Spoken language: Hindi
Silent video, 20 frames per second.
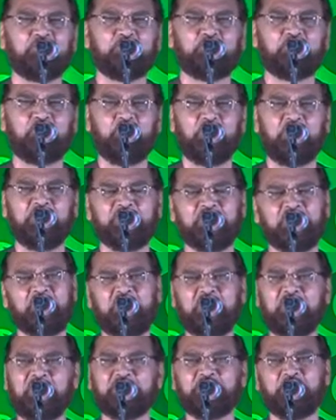उसको
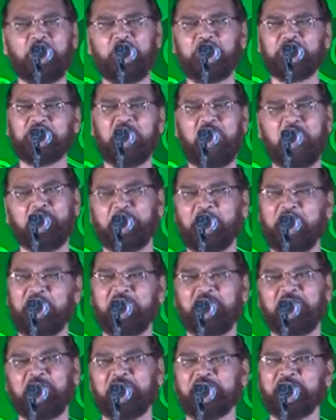हंसने का शौक था
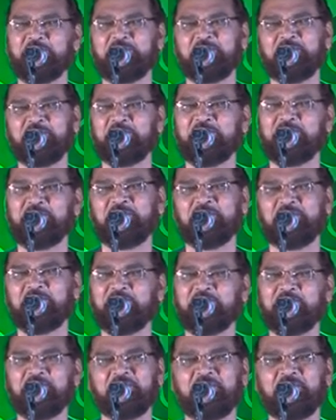पहले आए, आए,
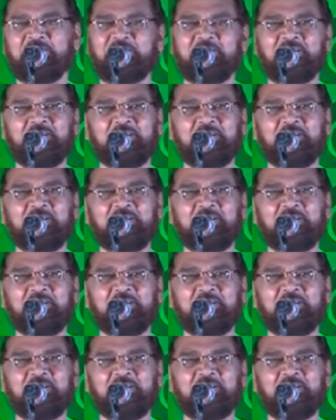आए, आए,